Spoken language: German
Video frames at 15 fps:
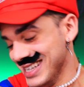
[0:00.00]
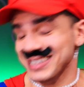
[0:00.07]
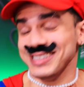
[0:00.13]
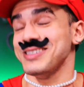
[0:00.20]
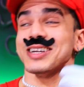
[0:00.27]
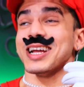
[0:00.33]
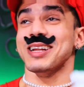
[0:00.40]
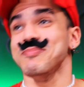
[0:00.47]

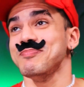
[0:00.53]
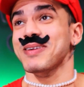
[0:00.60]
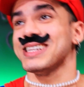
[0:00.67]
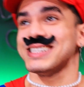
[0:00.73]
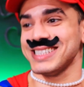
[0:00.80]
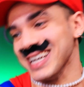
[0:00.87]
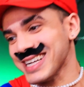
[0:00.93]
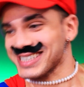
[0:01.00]
süße Junge
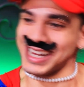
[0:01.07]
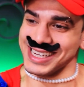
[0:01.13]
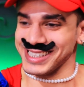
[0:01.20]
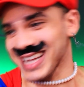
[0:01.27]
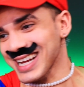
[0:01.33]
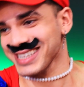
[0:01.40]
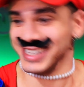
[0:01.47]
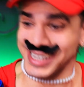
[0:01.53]
ist
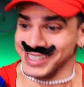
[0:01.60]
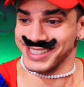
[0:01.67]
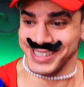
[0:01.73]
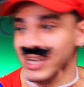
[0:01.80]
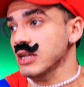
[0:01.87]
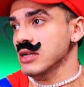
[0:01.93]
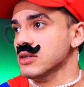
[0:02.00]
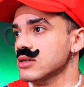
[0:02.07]
Mamas oh. Liebling.